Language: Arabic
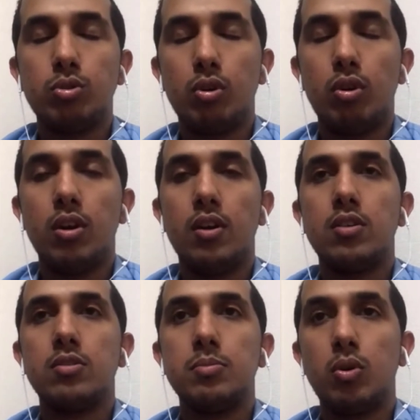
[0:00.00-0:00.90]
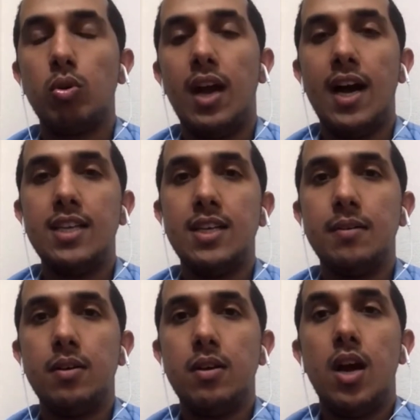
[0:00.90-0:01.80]
الكنترولرز من كل
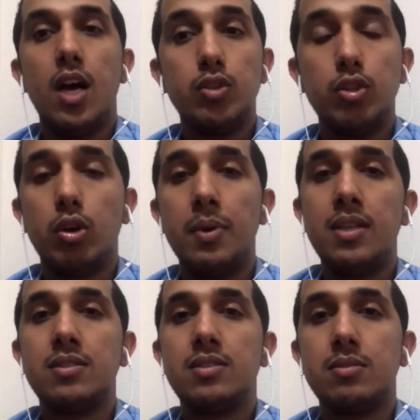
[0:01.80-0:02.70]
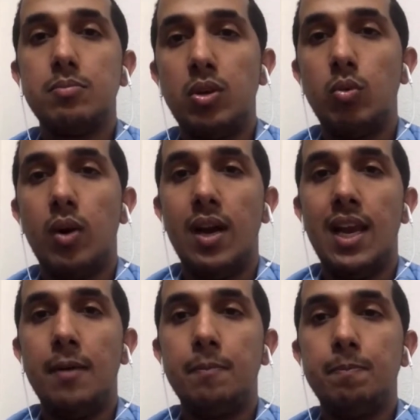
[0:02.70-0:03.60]
حاجه الدوكيمنت من
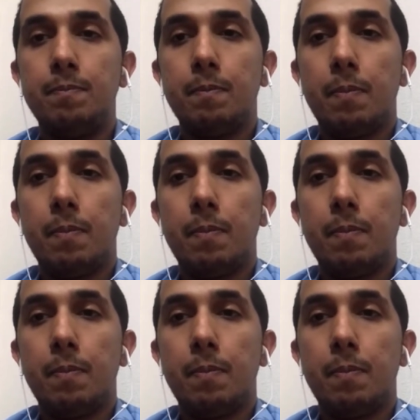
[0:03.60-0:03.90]
والى